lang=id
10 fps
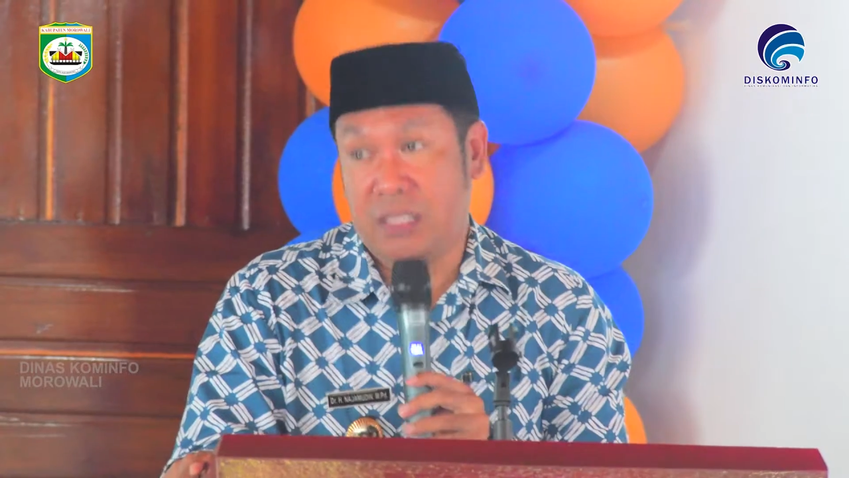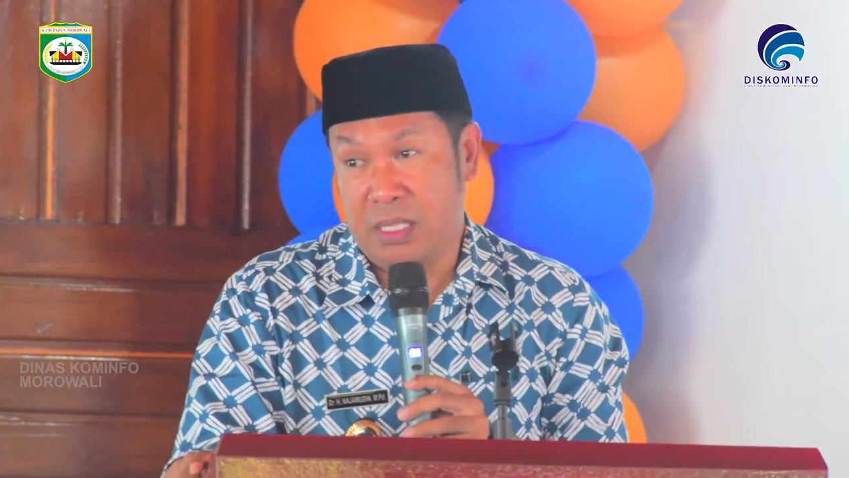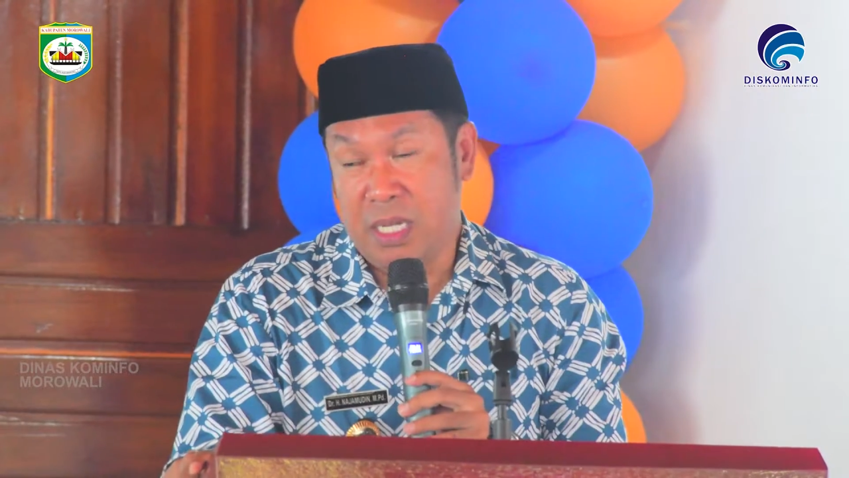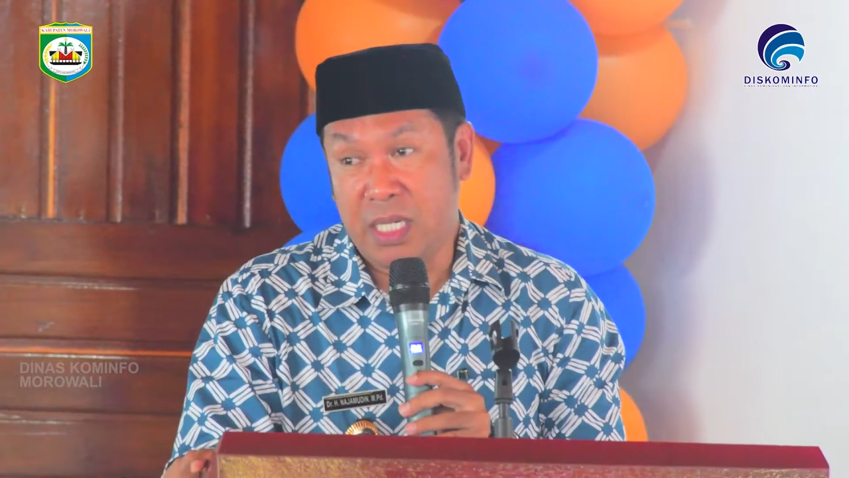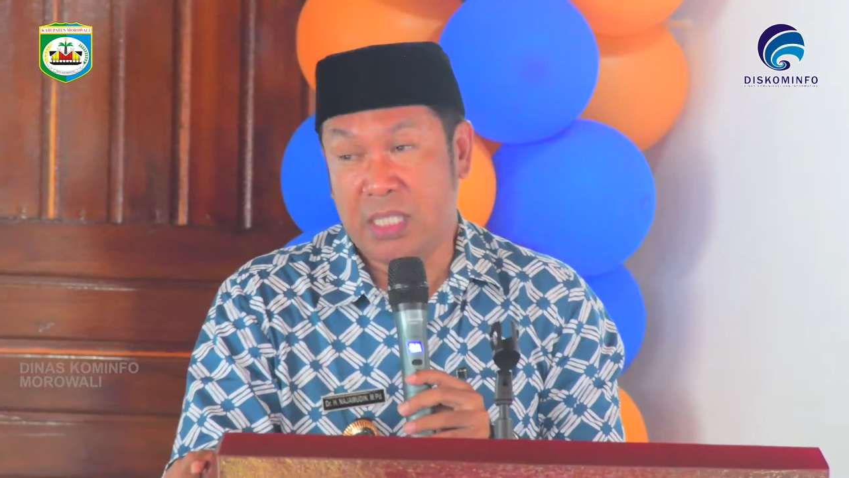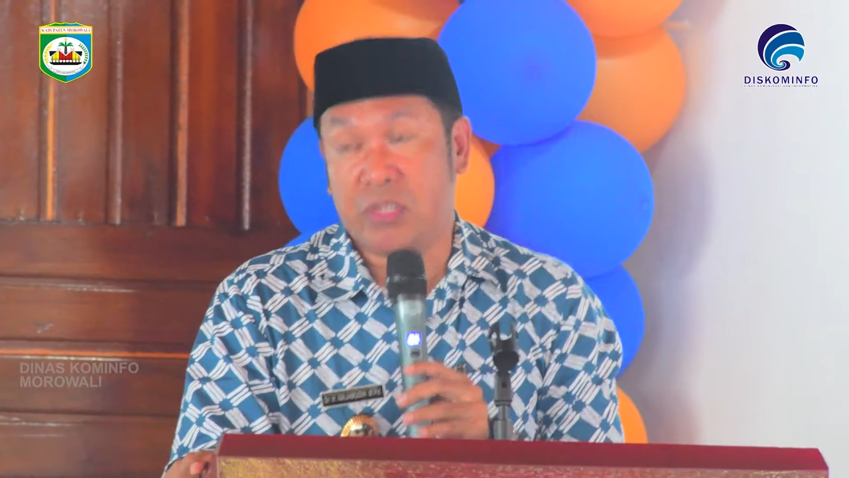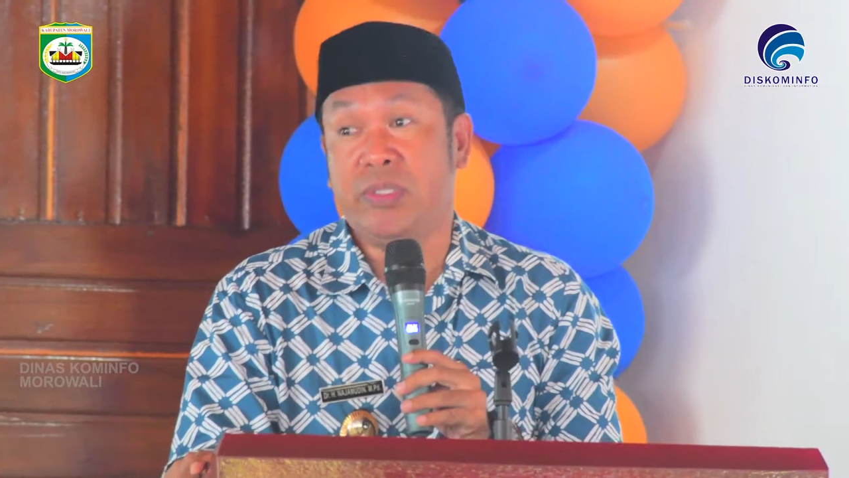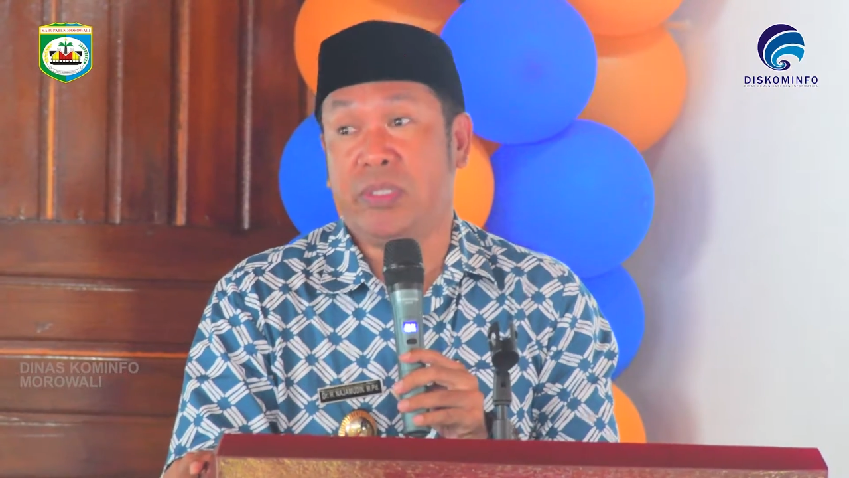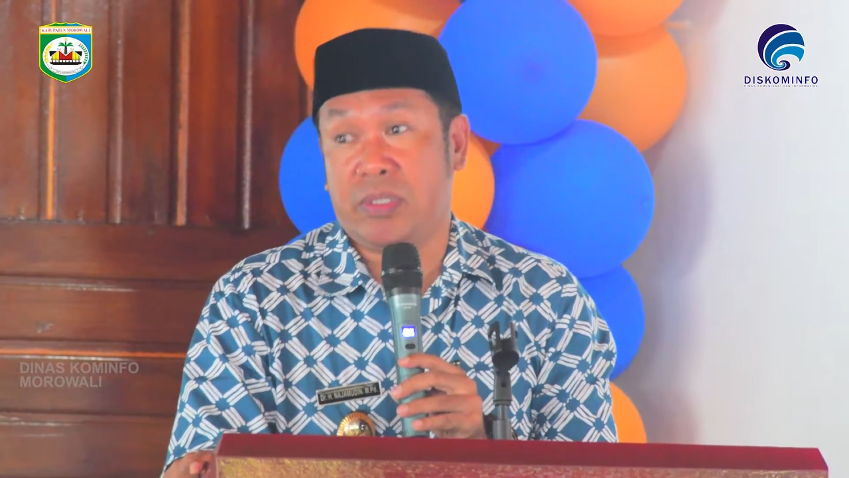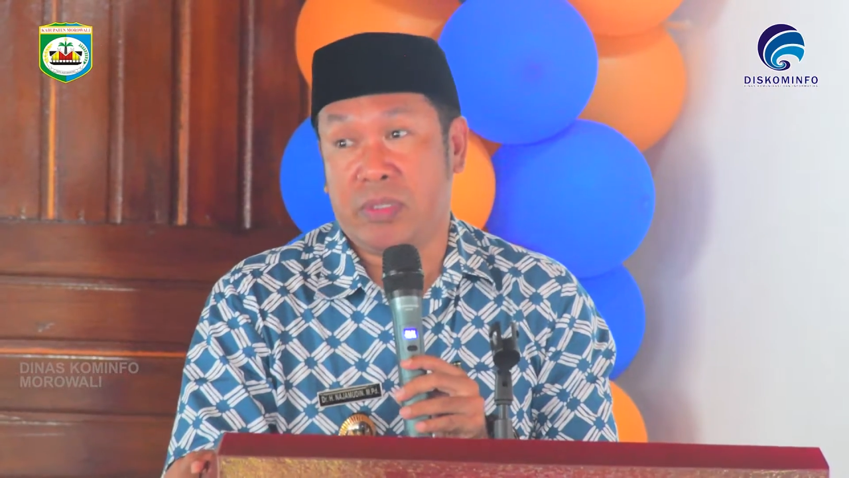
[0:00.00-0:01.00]
kata dia
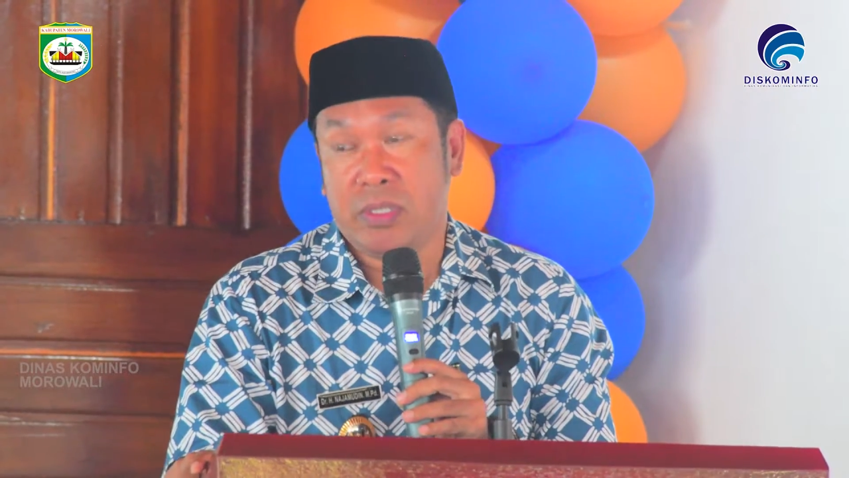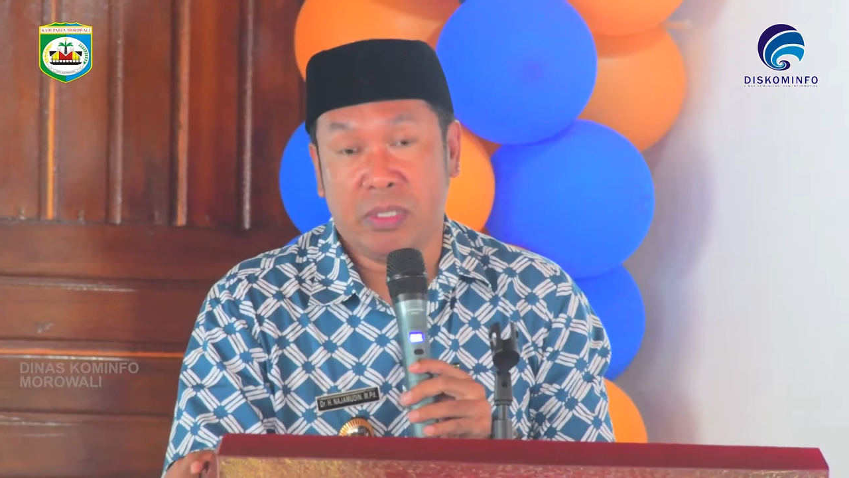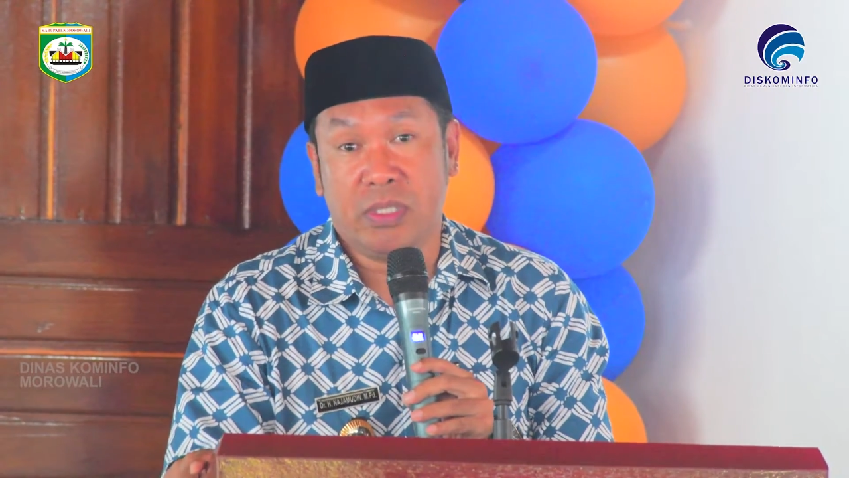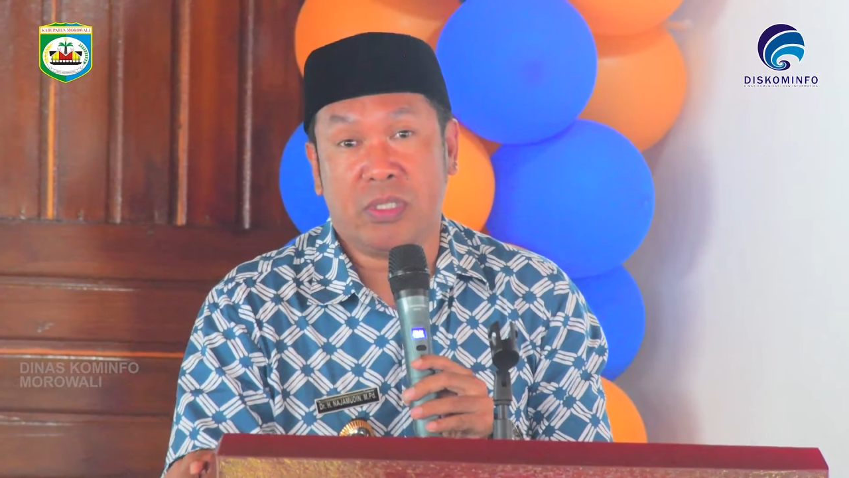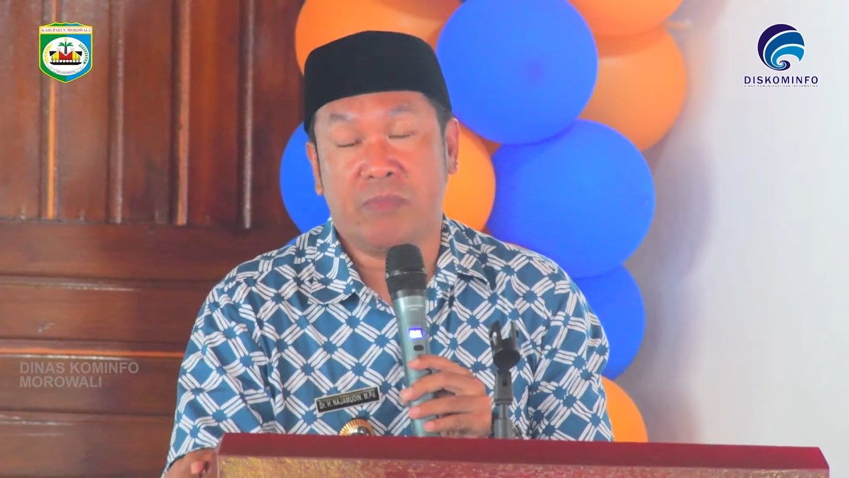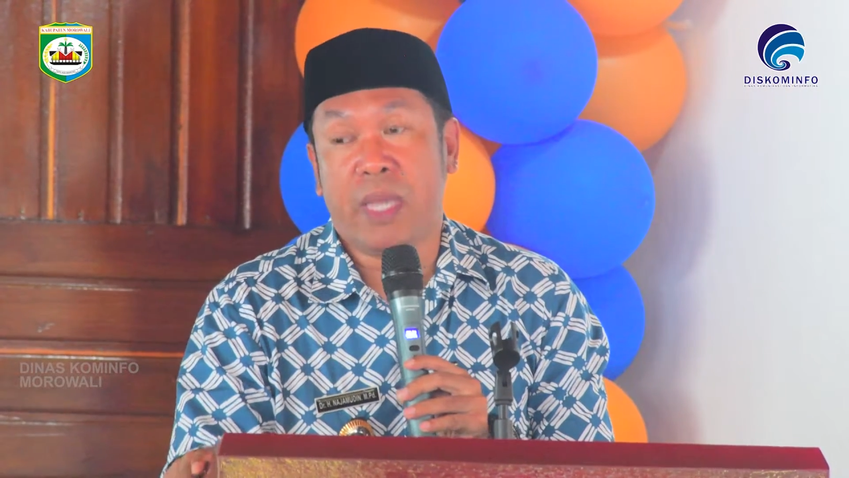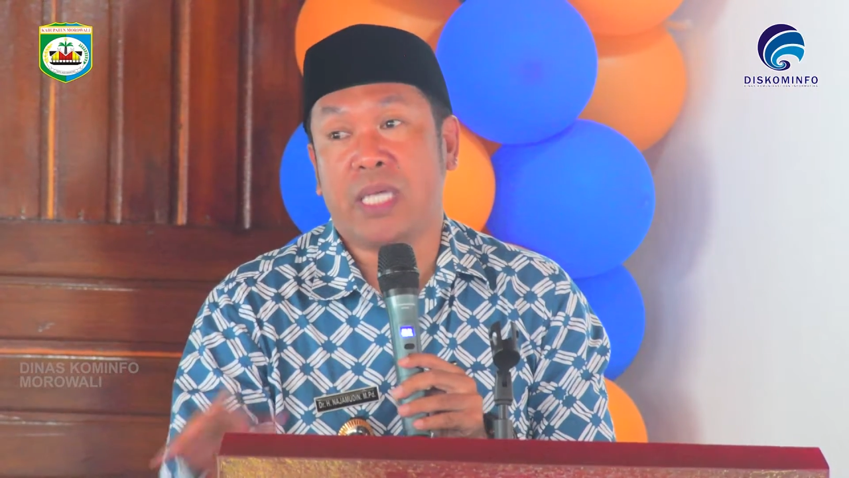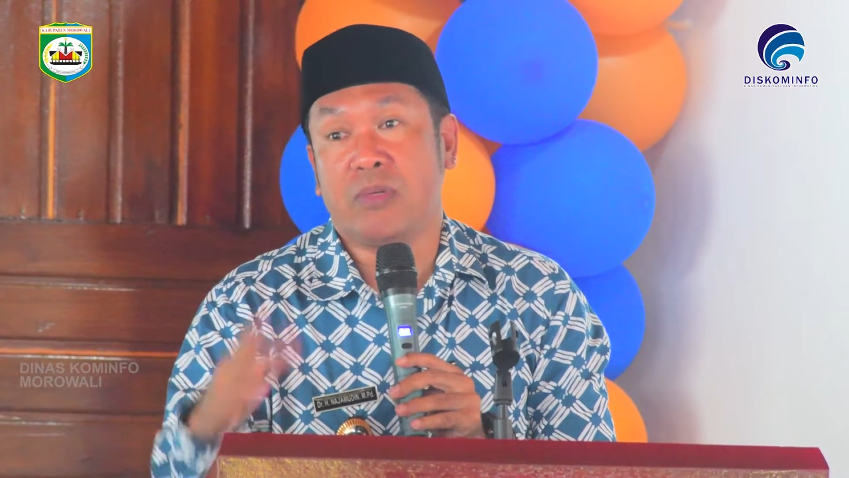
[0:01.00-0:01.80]
menjadikan pembangunan di